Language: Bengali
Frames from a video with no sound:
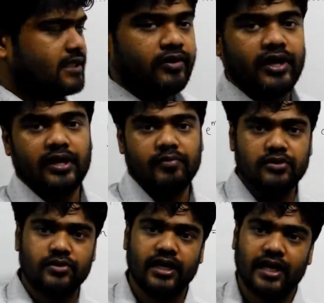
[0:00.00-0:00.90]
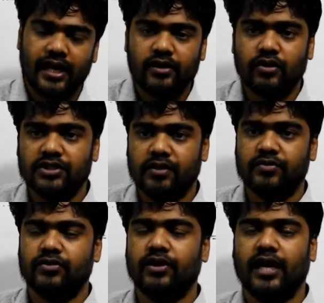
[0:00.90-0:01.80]
তাহলে এই এপিসোডে এই
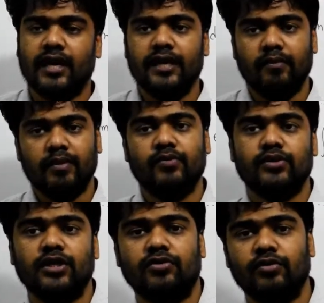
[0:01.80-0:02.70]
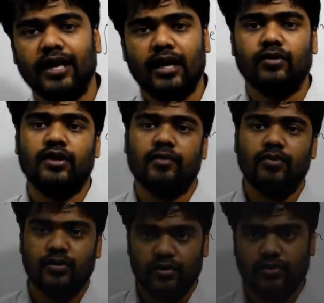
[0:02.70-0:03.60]
কনসেপ্টগুলোই রাখেন আমরা পর্যায়ক্রমে আরও দেখব
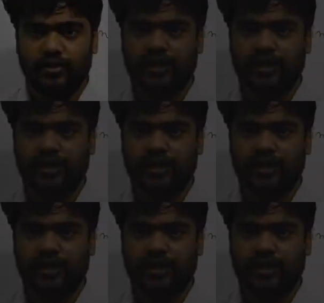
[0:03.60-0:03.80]
ওকে